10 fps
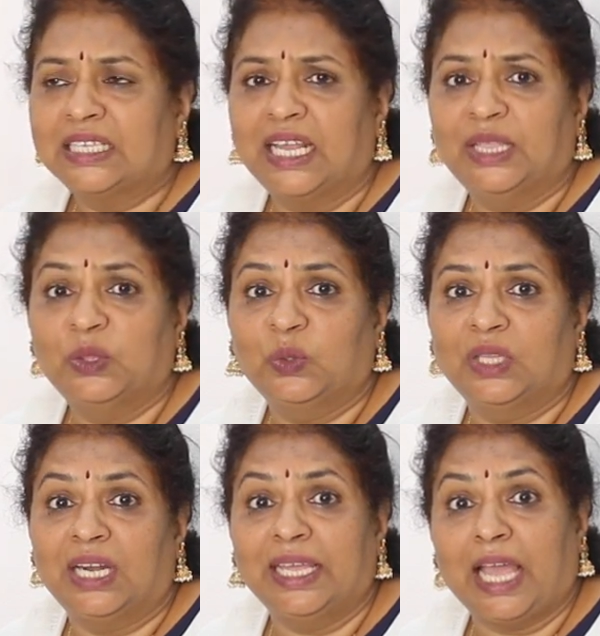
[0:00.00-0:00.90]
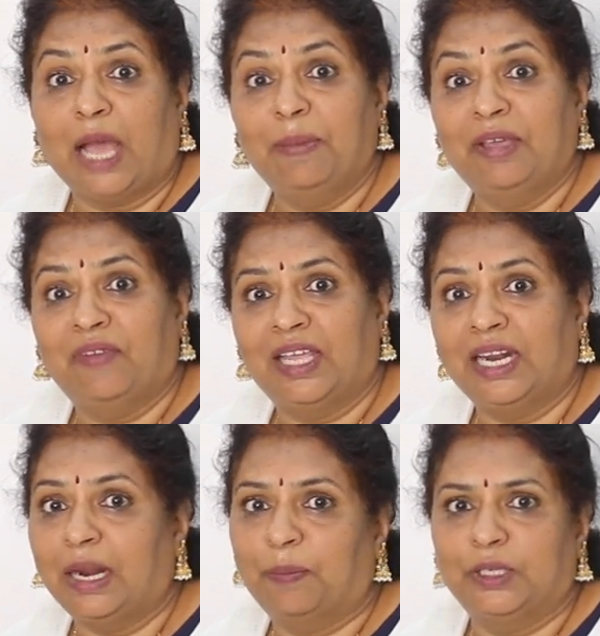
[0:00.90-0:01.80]
సరే ఎంత ఉందంటే యాభై
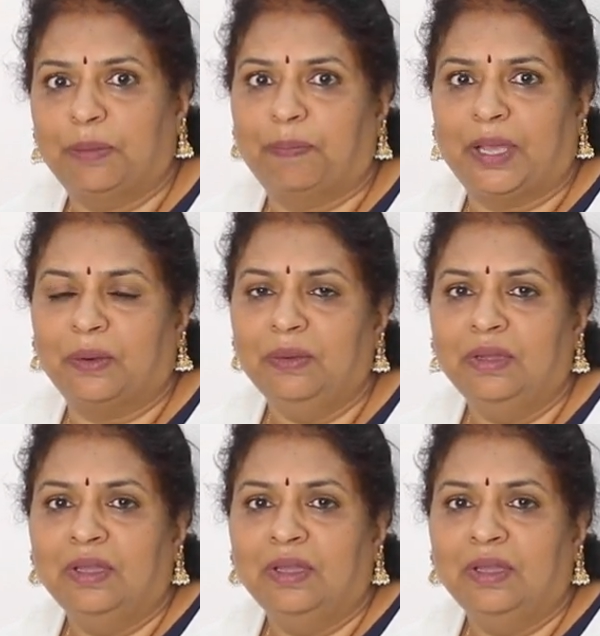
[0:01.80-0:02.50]
వేలు అని అప్పుడు చెప్పారు